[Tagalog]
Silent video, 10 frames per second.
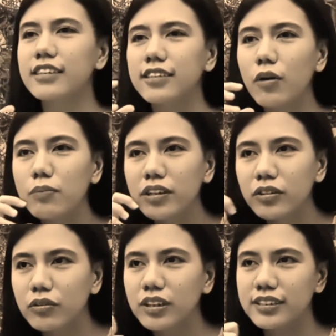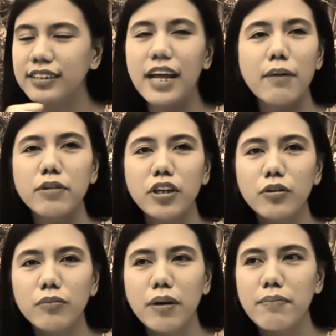Hanggang sa humantong na
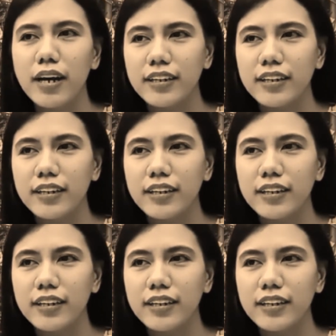sinabi na nung